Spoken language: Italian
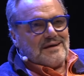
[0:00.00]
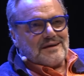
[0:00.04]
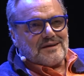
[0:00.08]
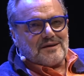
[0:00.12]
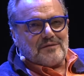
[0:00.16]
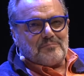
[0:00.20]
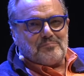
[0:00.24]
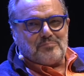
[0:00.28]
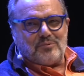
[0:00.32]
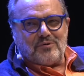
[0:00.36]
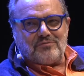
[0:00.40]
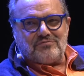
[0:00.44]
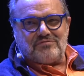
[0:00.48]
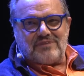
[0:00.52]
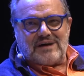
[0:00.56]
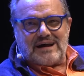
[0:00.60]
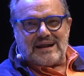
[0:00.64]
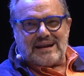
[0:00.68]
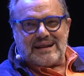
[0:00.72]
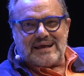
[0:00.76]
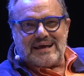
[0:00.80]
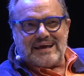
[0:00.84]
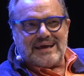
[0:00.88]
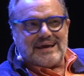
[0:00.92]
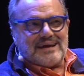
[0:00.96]
che può,
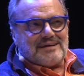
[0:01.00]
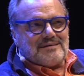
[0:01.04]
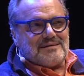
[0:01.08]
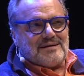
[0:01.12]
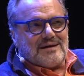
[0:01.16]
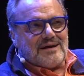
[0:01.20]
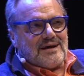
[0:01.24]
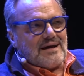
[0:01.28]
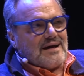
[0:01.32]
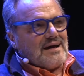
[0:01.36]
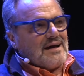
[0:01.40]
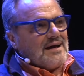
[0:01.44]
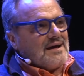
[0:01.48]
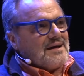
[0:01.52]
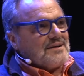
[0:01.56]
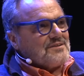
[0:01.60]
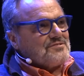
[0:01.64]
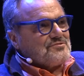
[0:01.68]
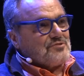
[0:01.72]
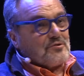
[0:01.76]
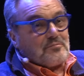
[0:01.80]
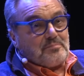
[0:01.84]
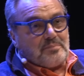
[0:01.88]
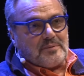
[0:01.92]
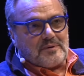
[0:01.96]
fare, eh,
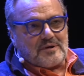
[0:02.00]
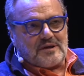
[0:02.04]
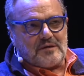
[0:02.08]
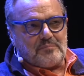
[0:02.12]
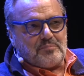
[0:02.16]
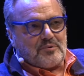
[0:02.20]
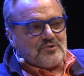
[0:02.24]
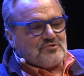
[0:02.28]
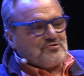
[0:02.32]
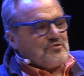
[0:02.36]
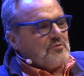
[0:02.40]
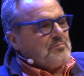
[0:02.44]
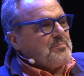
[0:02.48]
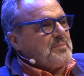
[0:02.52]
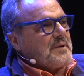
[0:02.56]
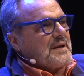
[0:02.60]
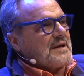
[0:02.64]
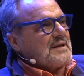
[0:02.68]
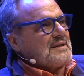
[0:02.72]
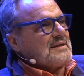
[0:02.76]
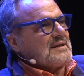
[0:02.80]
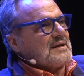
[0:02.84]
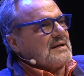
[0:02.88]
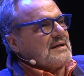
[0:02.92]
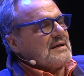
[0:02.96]
che può
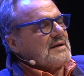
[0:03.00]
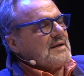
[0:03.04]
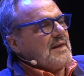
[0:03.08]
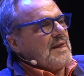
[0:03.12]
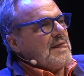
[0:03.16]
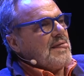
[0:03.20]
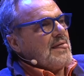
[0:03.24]
sorprendere.